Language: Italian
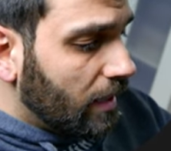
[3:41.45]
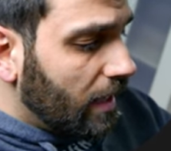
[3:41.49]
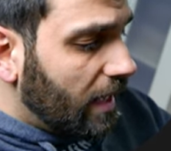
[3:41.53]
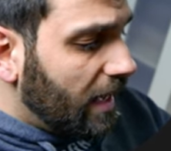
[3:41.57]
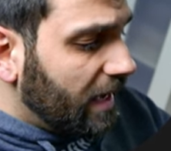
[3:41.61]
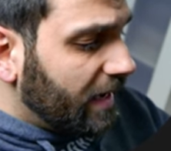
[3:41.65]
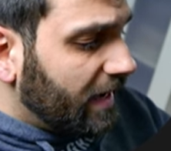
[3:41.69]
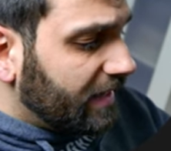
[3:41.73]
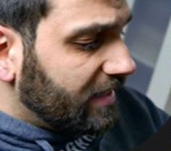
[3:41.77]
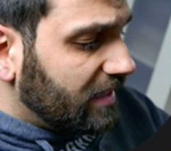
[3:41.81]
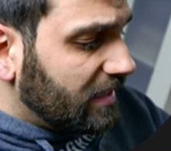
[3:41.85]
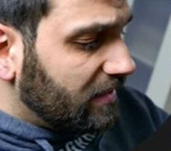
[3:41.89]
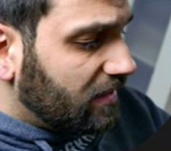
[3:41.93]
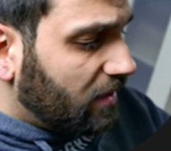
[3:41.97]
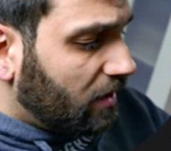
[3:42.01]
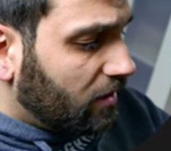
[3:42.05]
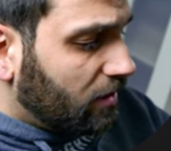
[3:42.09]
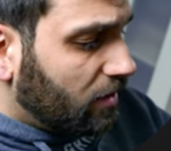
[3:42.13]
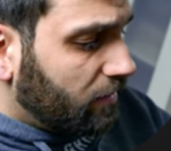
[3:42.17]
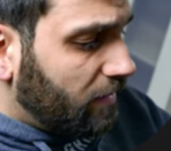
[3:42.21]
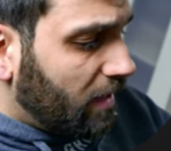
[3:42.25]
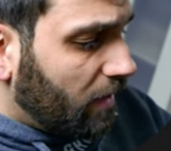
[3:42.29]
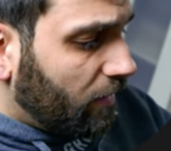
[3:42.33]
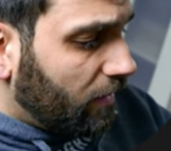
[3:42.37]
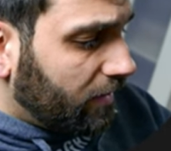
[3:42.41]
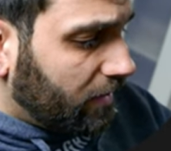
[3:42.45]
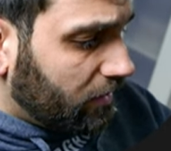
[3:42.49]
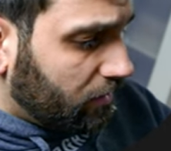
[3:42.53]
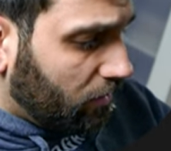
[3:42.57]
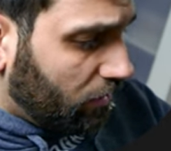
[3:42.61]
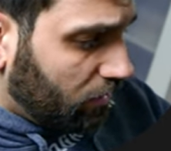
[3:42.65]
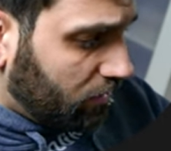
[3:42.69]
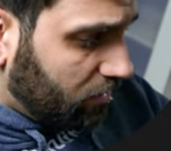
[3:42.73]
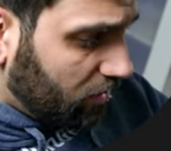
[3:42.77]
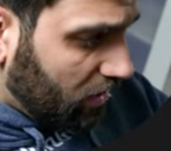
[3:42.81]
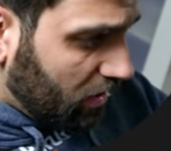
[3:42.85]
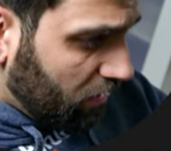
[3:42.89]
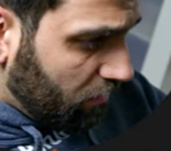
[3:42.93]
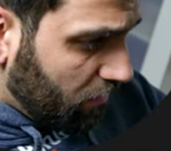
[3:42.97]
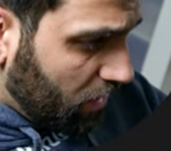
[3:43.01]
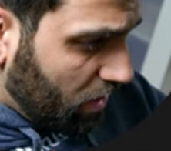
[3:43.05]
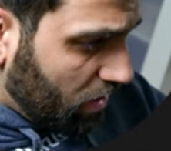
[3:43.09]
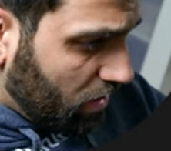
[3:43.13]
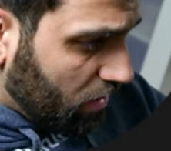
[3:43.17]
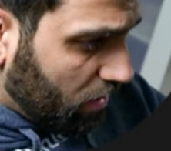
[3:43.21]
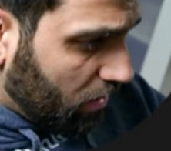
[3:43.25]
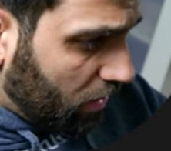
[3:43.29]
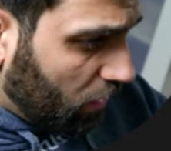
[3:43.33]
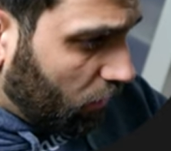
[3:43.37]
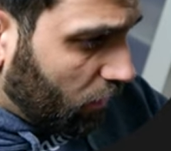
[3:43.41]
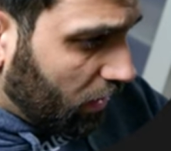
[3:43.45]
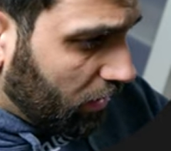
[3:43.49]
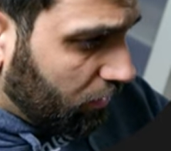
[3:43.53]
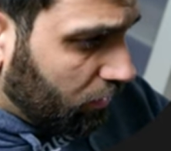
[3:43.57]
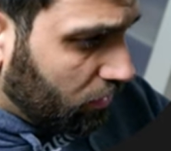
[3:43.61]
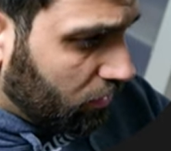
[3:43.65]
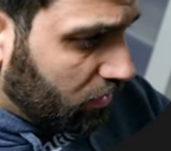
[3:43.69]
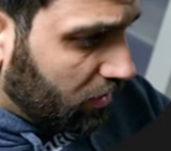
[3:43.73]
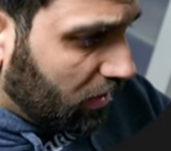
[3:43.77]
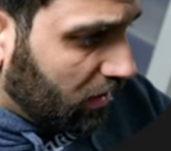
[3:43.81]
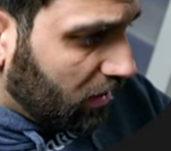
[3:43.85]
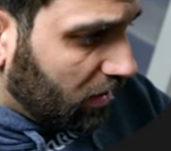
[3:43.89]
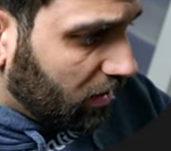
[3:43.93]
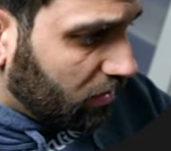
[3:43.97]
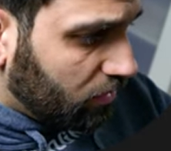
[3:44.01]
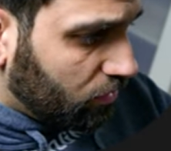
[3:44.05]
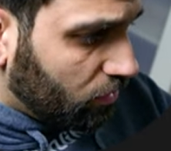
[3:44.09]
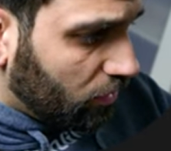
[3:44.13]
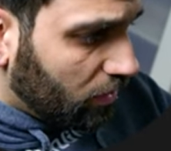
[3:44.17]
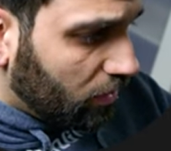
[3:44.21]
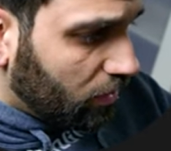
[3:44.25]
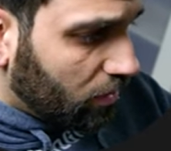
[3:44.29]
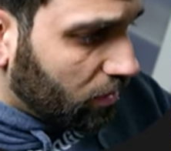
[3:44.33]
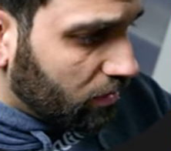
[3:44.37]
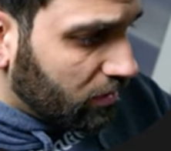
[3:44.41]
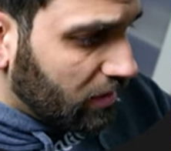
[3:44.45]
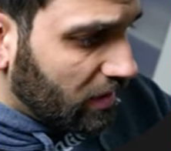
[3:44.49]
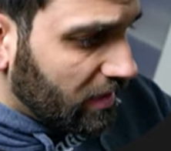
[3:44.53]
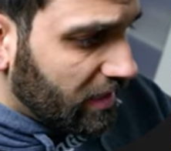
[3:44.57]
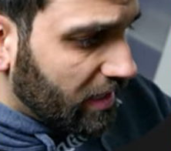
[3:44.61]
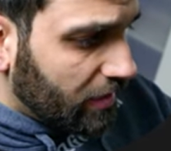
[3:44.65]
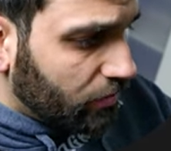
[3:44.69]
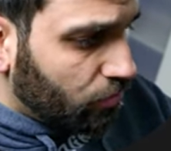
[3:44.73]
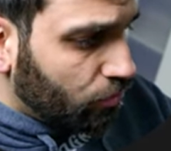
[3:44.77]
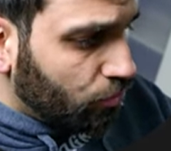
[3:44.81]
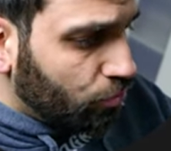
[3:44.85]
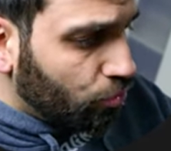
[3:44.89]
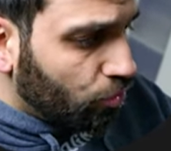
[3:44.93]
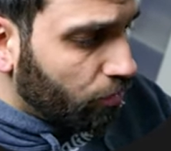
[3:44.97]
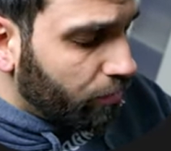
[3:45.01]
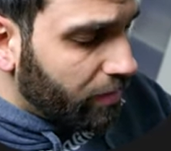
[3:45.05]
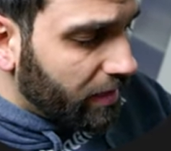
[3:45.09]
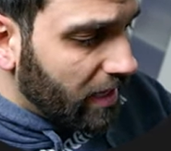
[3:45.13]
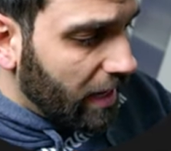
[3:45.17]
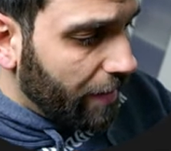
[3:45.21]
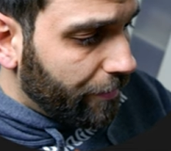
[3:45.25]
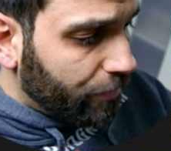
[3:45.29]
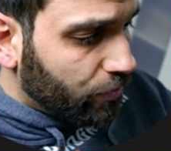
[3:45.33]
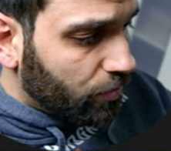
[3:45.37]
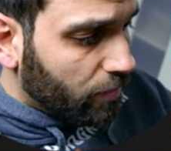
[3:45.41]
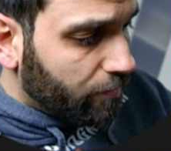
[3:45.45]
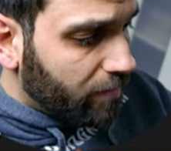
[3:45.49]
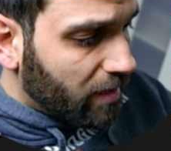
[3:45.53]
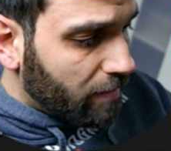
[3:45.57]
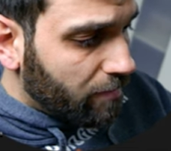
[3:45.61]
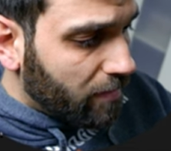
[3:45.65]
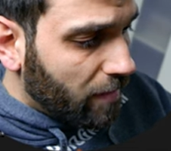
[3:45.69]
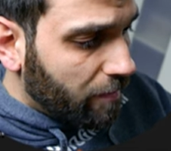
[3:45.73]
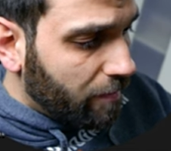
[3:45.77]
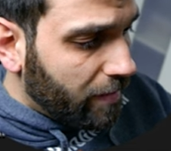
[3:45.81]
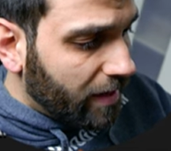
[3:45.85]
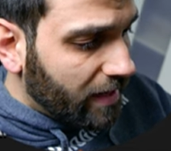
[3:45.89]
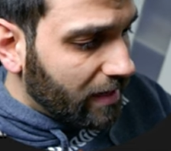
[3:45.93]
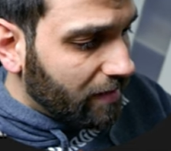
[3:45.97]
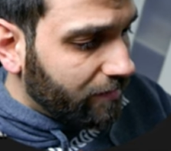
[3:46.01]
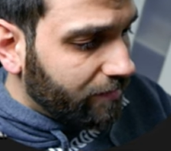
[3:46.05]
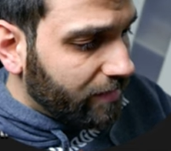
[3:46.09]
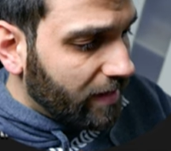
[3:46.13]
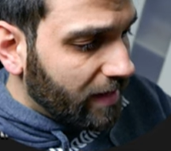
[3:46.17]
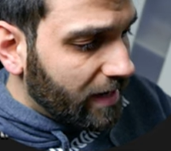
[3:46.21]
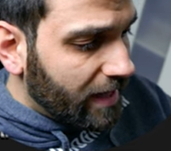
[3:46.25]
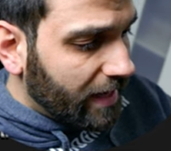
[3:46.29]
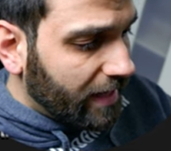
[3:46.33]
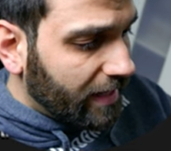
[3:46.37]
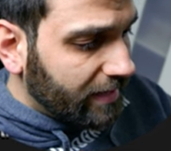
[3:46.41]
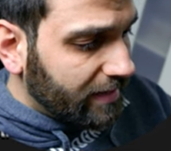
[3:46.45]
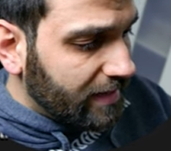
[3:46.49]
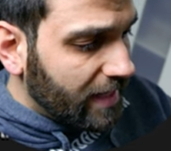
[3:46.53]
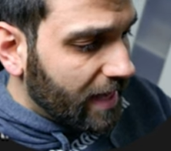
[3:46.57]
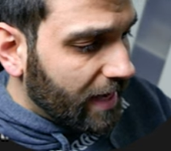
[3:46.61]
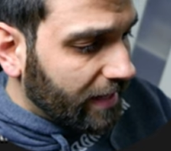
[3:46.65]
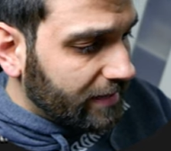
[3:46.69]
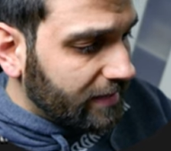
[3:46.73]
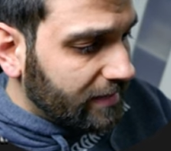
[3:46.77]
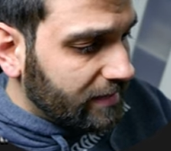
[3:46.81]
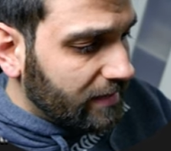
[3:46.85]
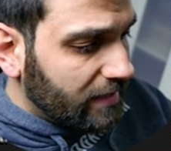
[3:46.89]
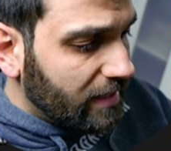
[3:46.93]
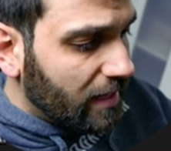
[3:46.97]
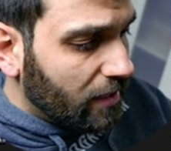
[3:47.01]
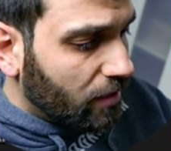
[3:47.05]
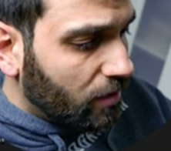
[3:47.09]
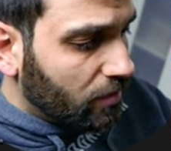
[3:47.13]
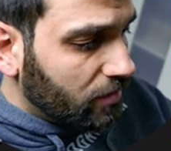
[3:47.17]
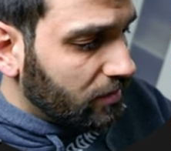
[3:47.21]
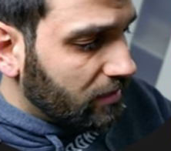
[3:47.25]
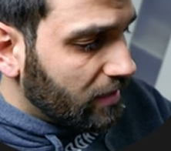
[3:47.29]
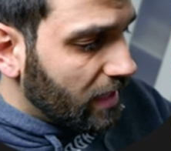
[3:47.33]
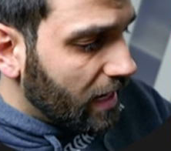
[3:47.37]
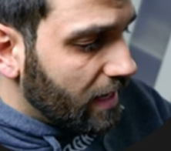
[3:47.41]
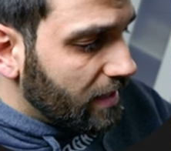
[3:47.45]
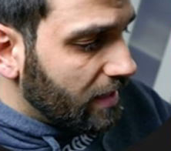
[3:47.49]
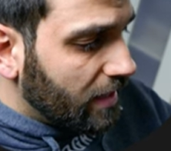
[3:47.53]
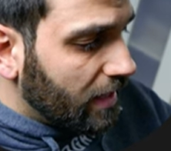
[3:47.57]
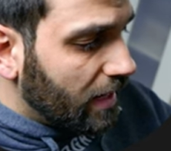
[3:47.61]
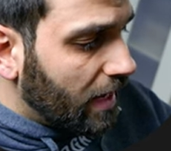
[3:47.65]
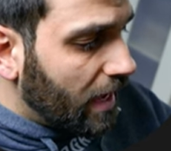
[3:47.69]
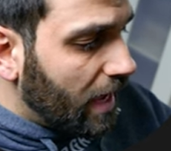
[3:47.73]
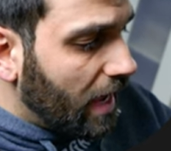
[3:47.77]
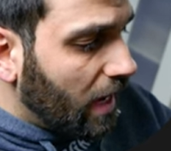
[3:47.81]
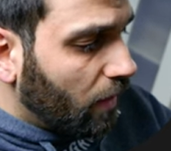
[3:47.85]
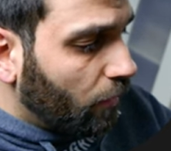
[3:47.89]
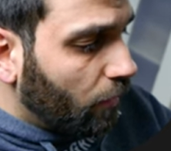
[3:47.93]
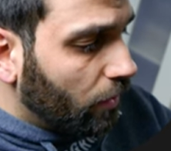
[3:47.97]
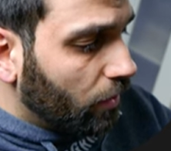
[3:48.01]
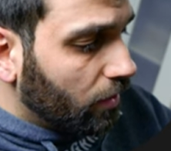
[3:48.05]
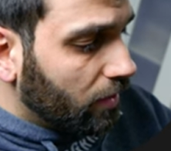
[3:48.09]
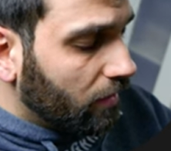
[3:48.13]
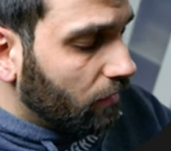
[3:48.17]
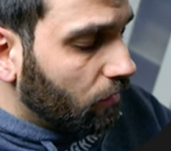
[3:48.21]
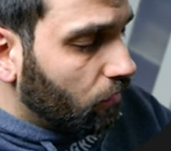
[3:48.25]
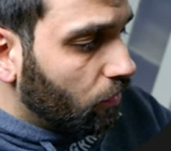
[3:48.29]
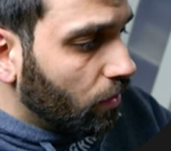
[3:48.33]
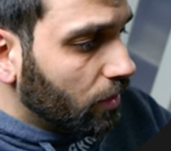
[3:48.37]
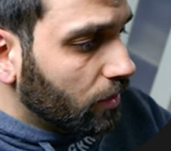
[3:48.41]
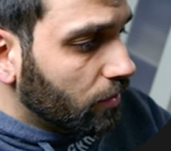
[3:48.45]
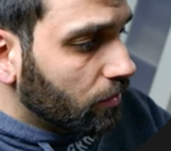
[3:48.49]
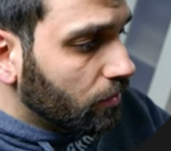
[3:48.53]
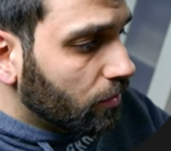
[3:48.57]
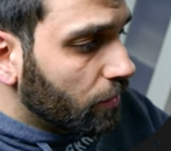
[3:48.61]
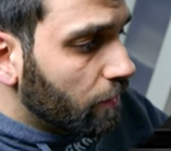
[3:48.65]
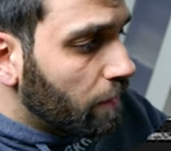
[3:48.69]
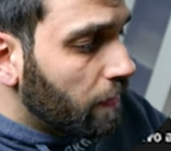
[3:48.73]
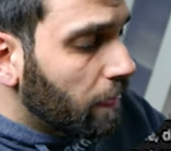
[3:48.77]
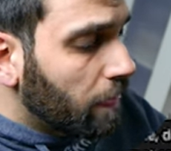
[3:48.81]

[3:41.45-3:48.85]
Anche se secondo me questa soluzione è migliore. Quando tiri sul container aggiungi un parametro per mappare il file htaccess nel container a quello che vuoi tu.